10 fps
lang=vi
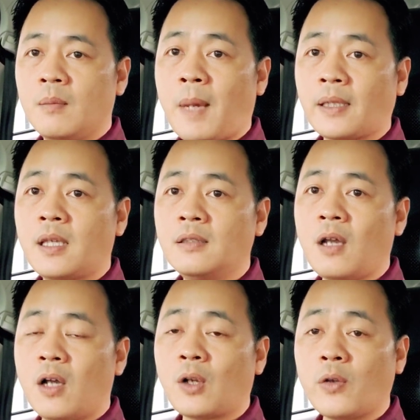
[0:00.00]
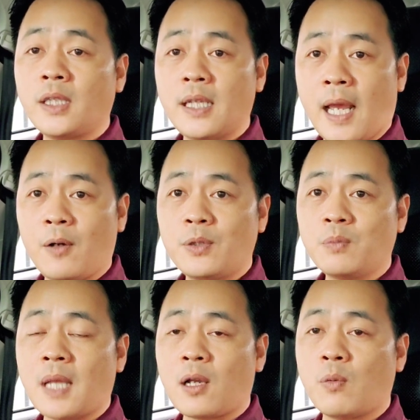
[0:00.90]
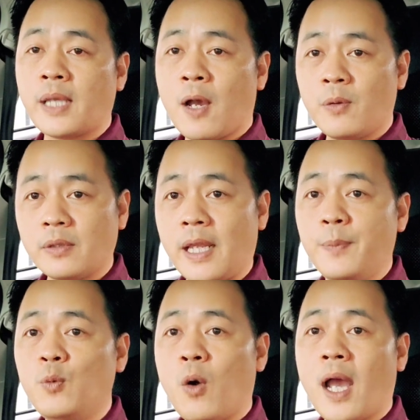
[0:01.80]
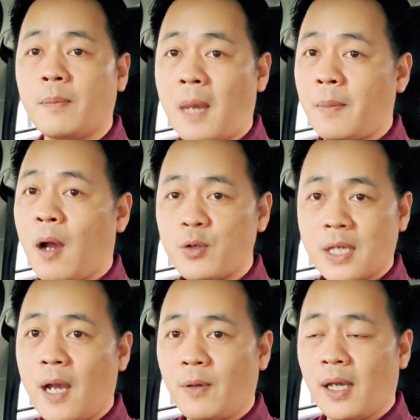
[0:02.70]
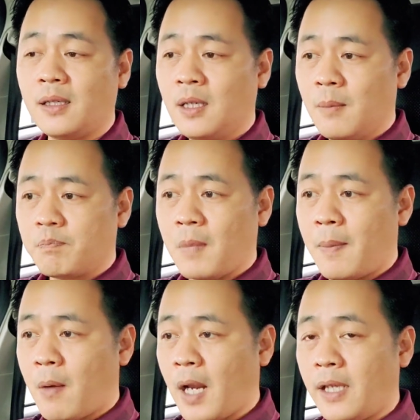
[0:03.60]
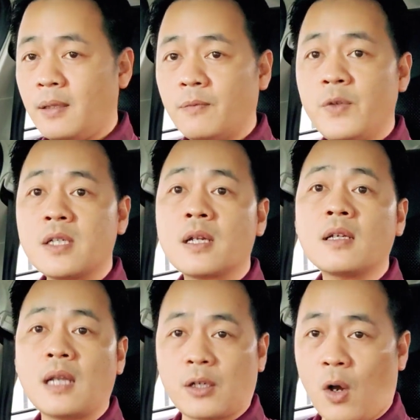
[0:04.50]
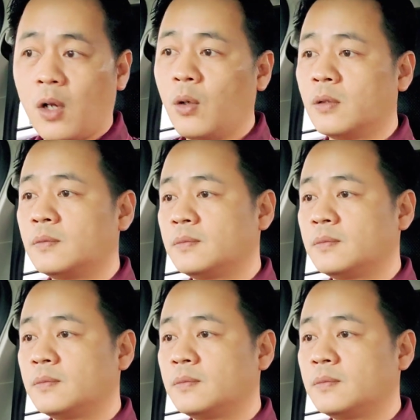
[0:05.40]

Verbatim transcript: Bằng chứng đó nói như thế nào chúng ta cùng nhau điểm qua bài báo sau ha. Bài báo này viết rất là rõ luôn.